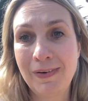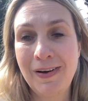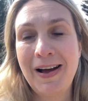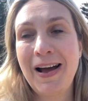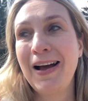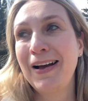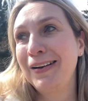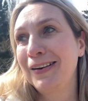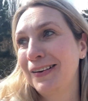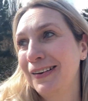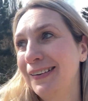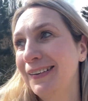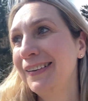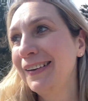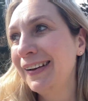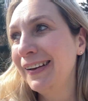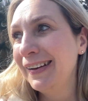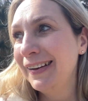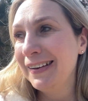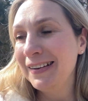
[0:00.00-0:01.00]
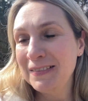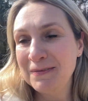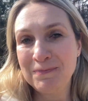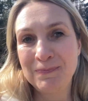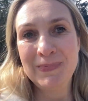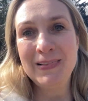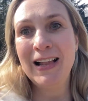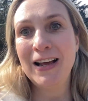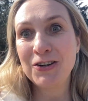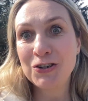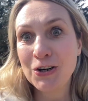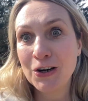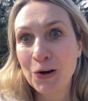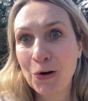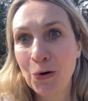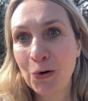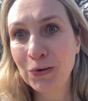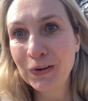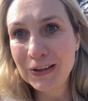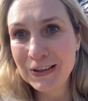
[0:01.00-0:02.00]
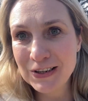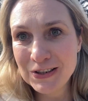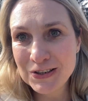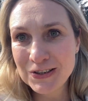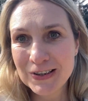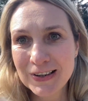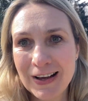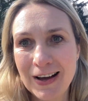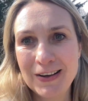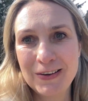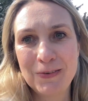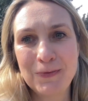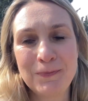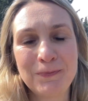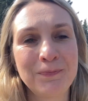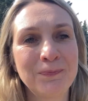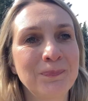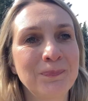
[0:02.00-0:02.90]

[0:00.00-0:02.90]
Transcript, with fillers: ale dlaczego one nie szczekają?